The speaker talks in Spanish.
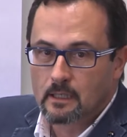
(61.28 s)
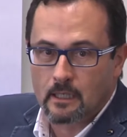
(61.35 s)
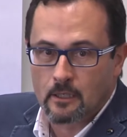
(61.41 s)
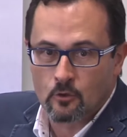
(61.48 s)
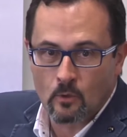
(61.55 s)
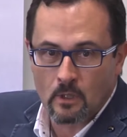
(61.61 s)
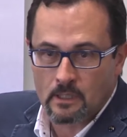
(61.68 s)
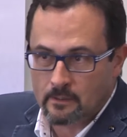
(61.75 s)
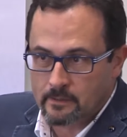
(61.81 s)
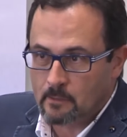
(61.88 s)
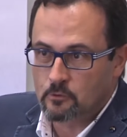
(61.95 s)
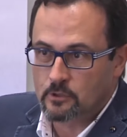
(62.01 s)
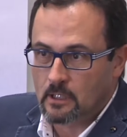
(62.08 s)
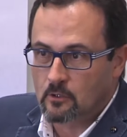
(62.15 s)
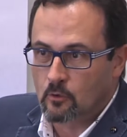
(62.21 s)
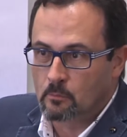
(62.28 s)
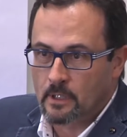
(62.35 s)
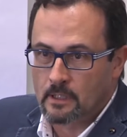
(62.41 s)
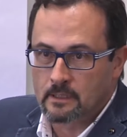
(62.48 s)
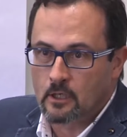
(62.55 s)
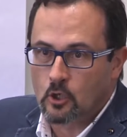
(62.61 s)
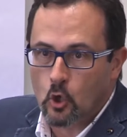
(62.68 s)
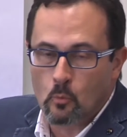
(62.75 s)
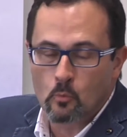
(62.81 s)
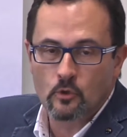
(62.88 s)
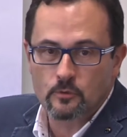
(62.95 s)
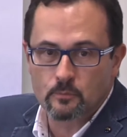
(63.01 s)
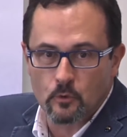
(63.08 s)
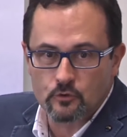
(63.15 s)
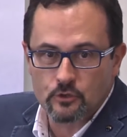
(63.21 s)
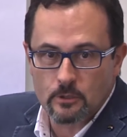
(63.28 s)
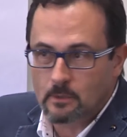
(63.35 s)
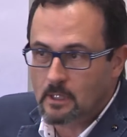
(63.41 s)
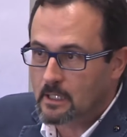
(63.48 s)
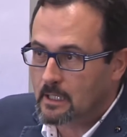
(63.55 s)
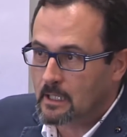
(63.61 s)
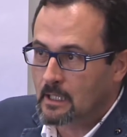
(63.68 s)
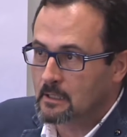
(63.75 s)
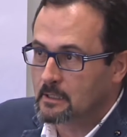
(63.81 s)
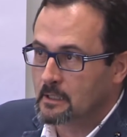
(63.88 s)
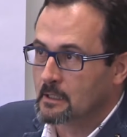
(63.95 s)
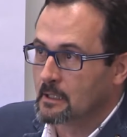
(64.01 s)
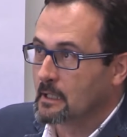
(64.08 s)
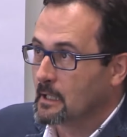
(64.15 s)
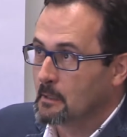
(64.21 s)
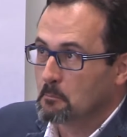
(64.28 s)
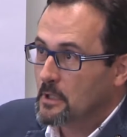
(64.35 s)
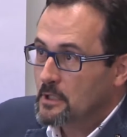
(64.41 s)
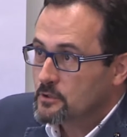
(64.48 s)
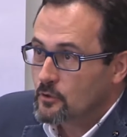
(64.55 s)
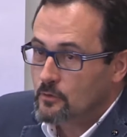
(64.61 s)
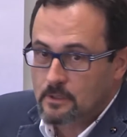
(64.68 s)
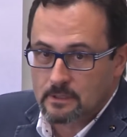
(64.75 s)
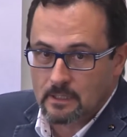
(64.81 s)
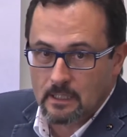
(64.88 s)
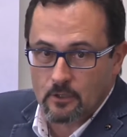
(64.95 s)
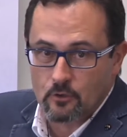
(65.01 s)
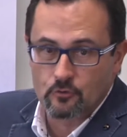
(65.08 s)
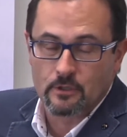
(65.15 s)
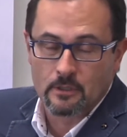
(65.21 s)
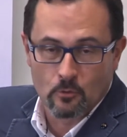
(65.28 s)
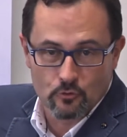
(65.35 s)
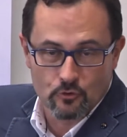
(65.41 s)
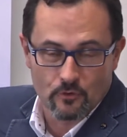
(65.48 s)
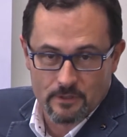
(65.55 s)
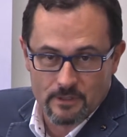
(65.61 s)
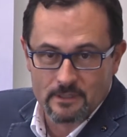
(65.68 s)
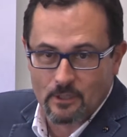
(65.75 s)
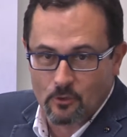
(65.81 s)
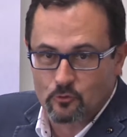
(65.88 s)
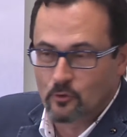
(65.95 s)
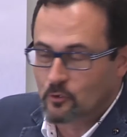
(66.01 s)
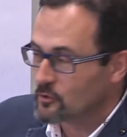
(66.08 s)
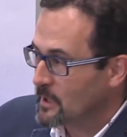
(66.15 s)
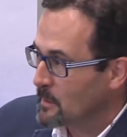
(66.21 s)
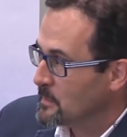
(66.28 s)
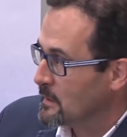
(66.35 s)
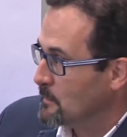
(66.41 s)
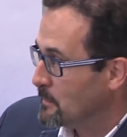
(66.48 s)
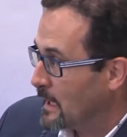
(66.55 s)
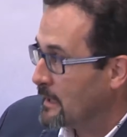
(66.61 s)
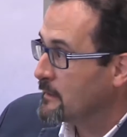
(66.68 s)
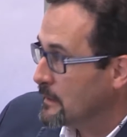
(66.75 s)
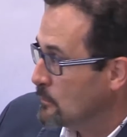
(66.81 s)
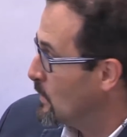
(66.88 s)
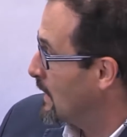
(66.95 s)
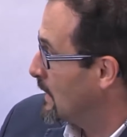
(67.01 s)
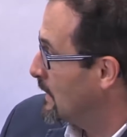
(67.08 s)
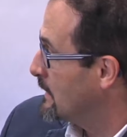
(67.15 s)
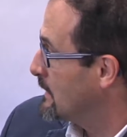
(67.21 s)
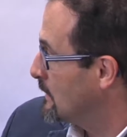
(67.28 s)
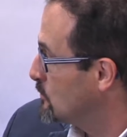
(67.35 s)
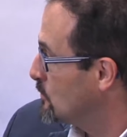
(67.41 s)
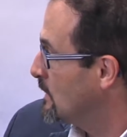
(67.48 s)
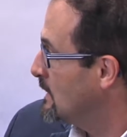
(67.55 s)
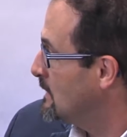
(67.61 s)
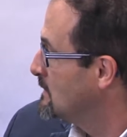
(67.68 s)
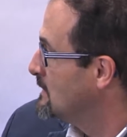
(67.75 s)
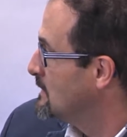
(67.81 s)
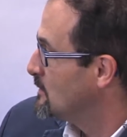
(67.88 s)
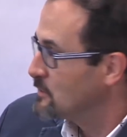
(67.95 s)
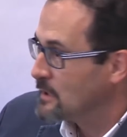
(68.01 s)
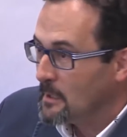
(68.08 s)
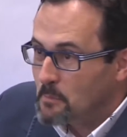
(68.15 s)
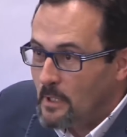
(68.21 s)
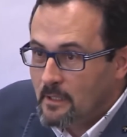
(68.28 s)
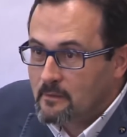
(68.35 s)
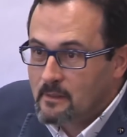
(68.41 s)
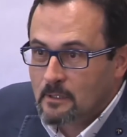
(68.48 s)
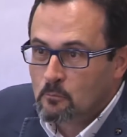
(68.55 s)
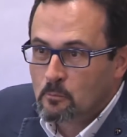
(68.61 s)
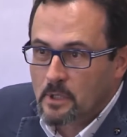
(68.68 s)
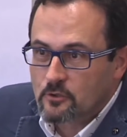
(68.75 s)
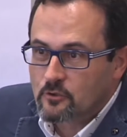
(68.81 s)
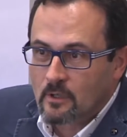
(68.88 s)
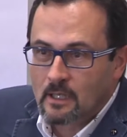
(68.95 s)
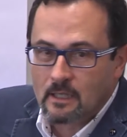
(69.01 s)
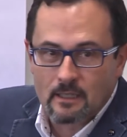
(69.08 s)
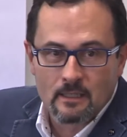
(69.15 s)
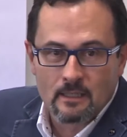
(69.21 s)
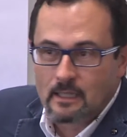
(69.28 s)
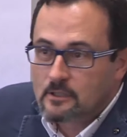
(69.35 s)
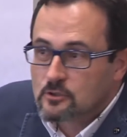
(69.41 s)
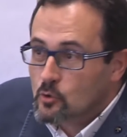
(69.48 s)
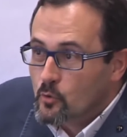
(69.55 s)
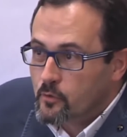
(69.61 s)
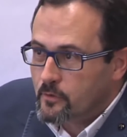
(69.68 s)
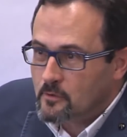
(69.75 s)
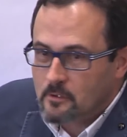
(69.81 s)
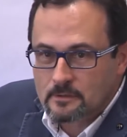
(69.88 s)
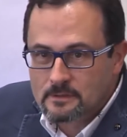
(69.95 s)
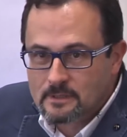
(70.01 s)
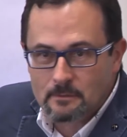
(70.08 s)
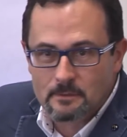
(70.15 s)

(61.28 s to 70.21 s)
que no alcanzamos a comprender. ¿Cómo es posible que alguien que visto desde lejos, incluso desde Estados Unidos también, parece una caricatura, o sea, parece un personaje, Lex Luthor,